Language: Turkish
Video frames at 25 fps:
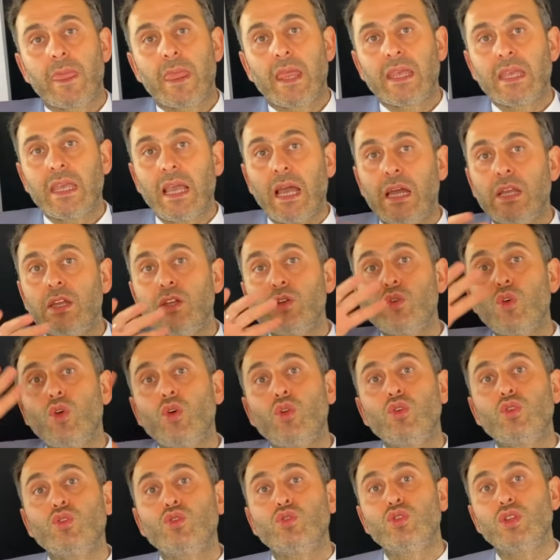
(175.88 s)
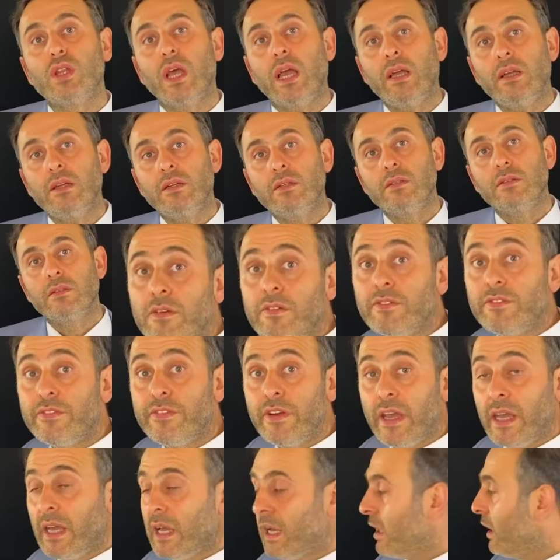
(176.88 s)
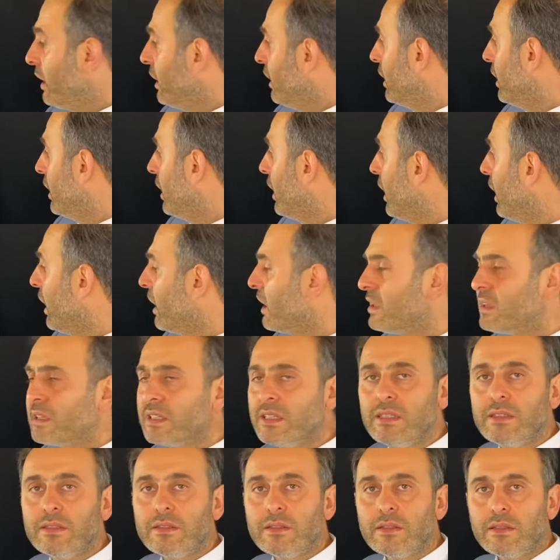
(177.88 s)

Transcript: Yani görüntüde. Veya altın